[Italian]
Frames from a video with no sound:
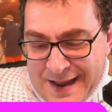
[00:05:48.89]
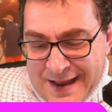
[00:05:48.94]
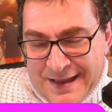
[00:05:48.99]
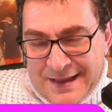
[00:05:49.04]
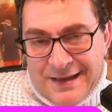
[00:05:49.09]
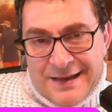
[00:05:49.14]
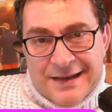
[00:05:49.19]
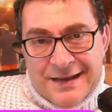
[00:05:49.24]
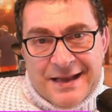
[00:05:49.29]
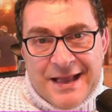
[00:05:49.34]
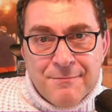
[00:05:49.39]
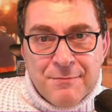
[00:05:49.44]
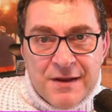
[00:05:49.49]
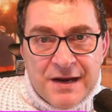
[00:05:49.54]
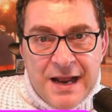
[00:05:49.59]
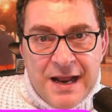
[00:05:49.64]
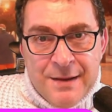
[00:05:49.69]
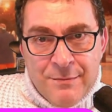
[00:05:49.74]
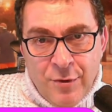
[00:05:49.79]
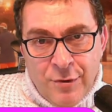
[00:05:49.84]
eh,
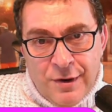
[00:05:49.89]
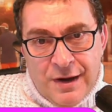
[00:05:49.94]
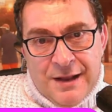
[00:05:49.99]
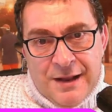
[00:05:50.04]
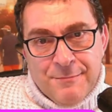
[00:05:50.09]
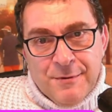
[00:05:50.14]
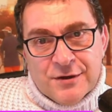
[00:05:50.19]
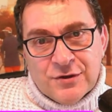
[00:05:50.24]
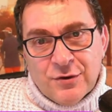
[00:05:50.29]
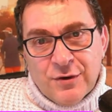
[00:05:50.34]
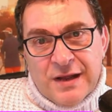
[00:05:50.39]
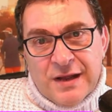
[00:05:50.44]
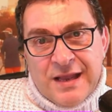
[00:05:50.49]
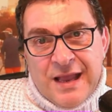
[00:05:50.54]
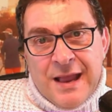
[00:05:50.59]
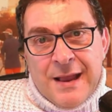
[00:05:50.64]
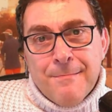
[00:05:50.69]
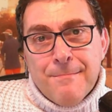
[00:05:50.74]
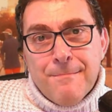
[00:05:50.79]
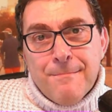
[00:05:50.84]
capiremo le persone
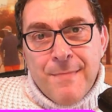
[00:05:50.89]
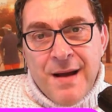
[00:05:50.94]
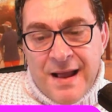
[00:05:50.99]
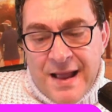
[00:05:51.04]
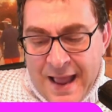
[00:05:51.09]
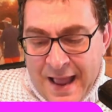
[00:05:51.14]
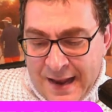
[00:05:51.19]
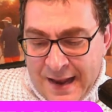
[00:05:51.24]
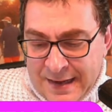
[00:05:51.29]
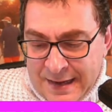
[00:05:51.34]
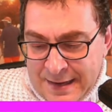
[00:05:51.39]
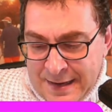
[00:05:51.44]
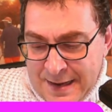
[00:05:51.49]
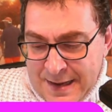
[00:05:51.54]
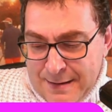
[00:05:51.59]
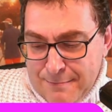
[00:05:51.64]
che magari